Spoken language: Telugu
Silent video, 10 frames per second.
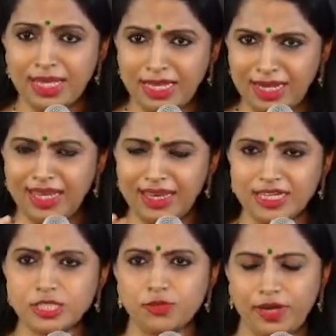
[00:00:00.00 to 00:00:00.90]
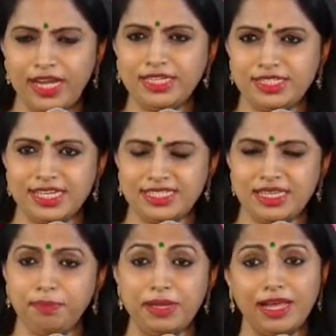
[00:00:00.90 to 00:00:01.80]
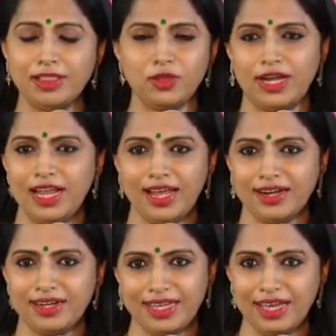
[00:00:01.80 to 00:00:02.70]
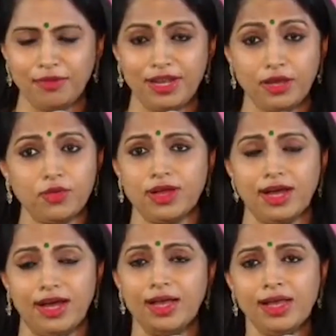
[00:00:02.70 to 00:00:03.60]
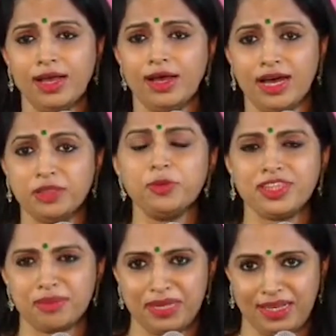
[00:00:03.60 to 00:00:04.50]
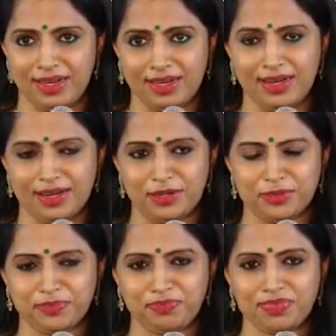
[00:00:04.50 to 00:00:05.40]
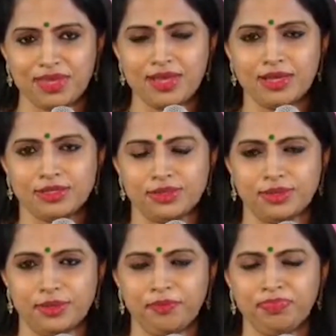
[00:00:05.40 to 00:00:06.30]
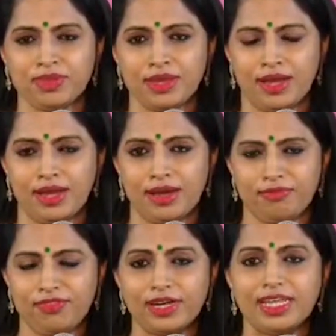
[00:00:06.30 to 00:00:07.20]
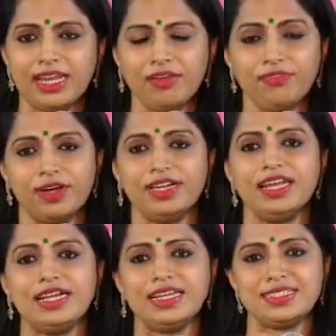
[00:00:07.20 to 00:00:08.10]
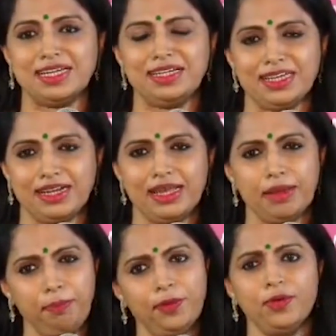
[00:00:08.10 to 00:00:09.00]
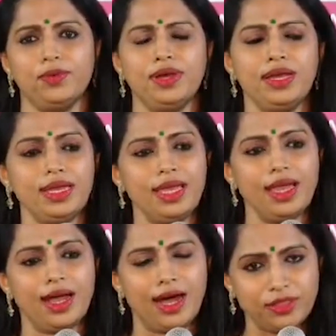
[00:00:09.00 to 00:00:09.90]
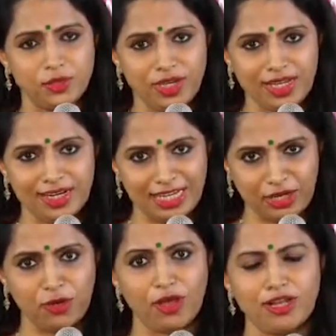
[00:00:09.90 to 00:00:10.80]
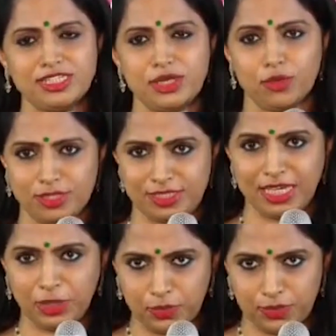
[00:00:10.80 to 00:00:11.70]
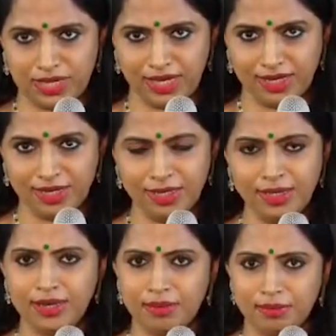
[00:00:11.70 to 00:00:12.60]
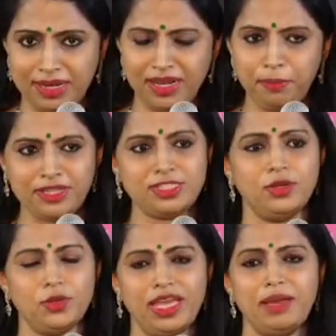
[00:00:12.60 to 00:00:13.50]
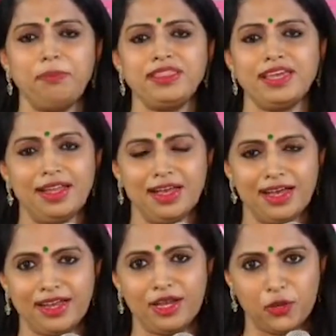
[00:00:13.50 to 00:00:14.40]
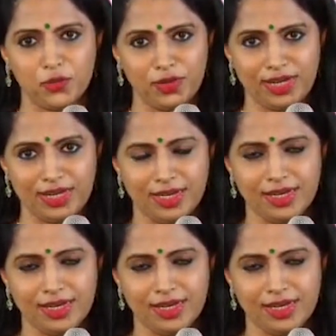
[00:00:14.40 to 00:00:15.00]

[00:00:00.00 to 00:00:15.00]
ఇన్ని ఇయర్స్ వెయిట్ చేసి పిల్లలతో వెళ్ళారంటే వాళ్ళకు ఒక అద్భుతమే అన్నట్టు సో ఫర్టీ నైన్ ఫర్టిలిటీ సెంటర్ ఎప్పుడు ఏ ఆధునిక టెక్నాలజీ వస్తే కూడా మన ప్రజలు ఏపీ తెలంగాణలో ఉన్న